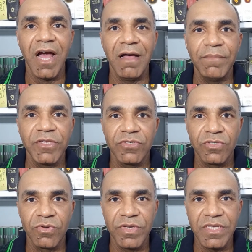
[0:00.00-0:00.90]

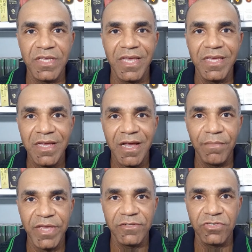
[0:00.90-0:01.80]
abençoe
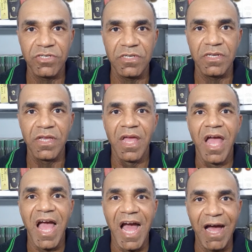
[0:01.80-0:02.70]
ricamente.
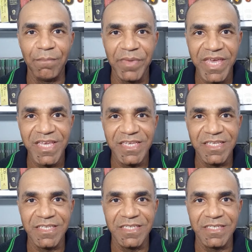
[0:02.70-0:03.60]

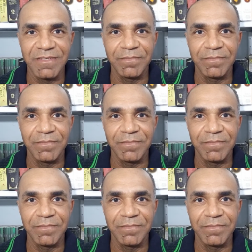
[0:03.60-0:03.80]
Amém.